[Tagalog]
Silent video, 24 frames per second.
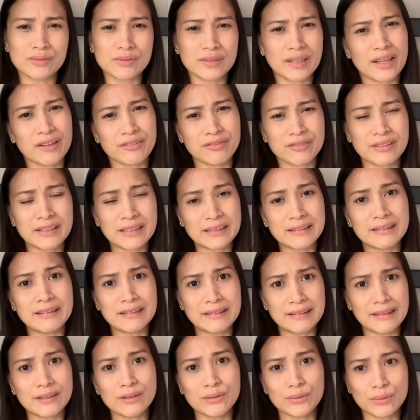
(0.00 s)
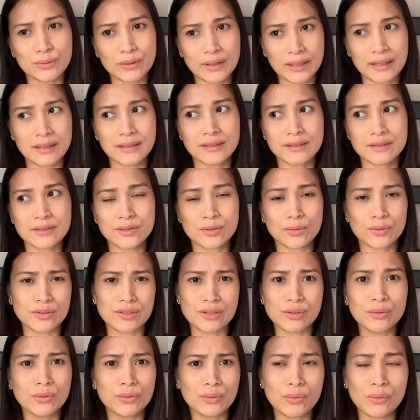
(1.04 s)
Left kidney din ulit. So,
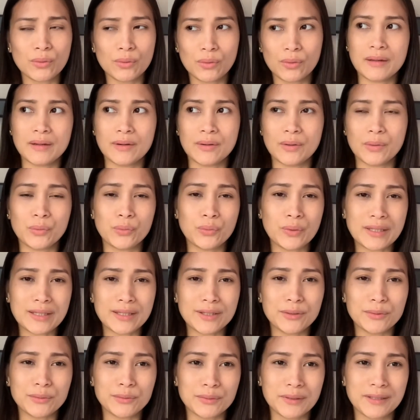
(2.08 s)
siguro uh, weak yung